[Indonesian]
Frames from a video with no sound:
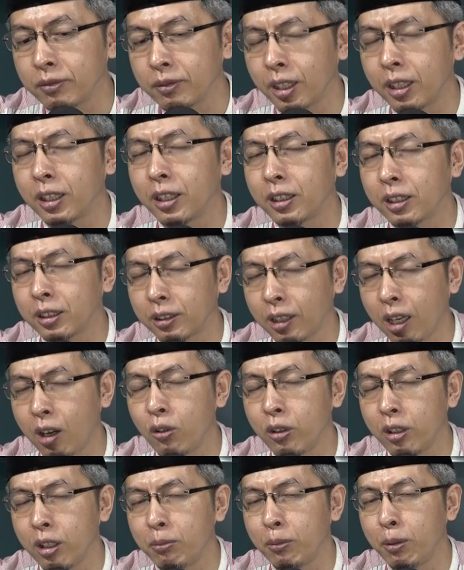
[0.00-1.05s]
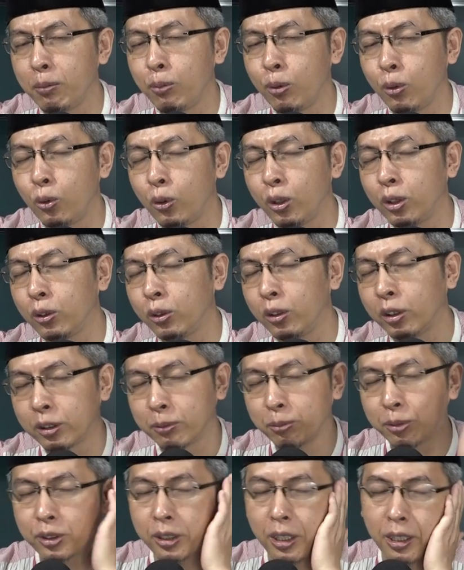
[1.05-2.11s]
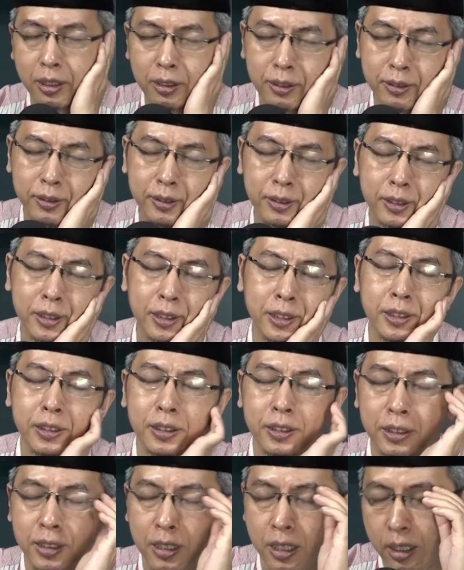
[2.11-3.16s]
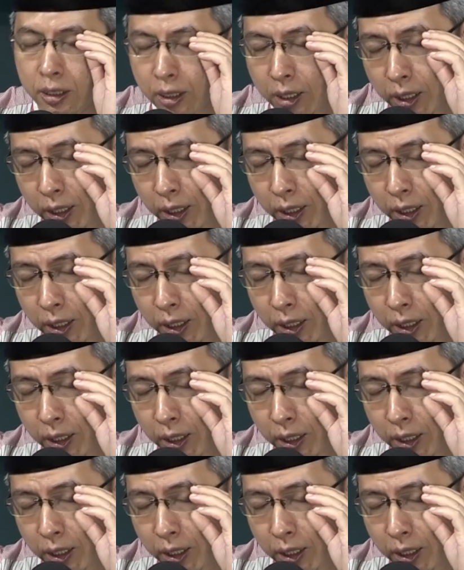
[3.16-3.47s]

dan kita tahu ya membunuh itu dosa besar. Adalah